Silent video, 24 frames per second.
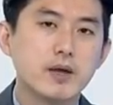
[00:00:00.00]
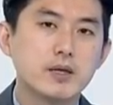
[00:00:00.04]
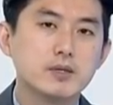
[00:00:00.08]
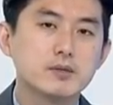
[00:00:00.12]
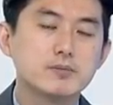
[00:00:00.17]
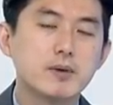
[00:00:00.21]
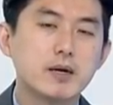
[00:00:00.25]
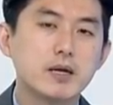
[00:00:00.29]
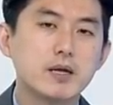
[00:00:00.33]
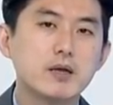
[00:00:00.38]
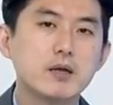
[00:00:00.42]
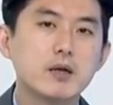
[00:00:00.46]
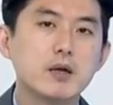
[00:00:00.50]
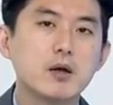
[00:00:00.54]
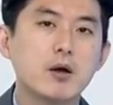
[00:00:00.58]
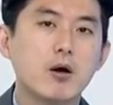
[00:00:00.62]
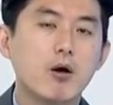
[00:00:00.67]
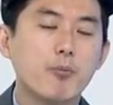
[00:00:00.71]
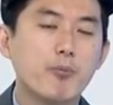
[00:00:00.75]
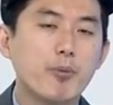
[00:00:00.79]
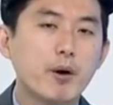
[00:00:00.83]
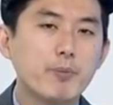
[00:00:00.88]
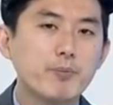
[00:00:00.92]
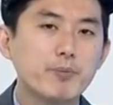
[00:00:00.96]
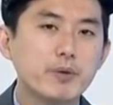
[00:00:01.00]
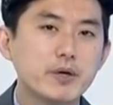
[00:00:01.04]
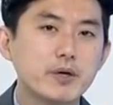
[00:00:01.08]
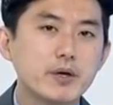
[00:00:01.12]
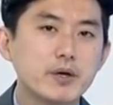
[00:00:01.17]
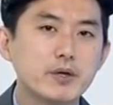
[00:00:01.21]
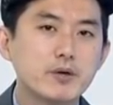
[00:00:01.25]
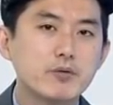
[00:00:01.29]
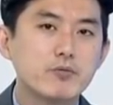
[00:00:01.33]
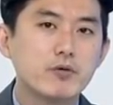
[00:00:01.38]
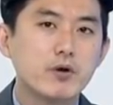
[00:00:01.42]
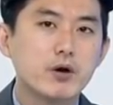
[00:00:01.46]
하지만 업황
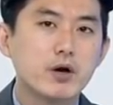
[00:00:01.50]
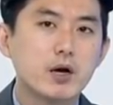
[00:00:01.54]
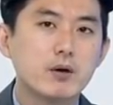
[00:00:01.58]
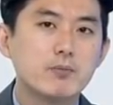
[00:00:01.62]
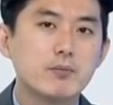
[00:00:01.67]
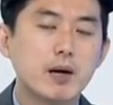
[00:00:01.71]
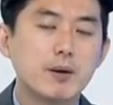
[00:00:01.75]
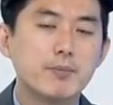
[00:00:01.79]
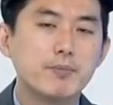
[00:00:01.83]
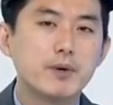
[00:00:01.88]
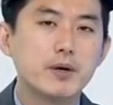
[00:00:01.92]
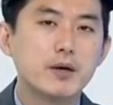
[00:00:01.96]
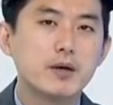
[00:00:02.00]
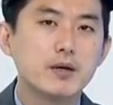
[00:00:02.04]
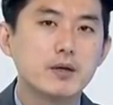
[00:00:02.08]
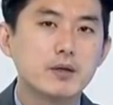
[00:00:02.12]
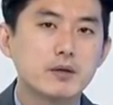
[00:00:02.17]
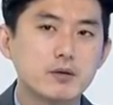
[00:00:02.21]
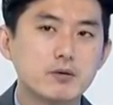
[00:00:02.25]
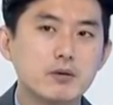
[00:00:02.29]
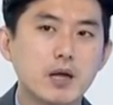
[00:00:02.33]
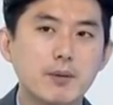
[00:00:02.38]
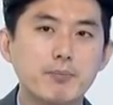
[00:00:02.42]
피크에 대한 우려감은 앞에서,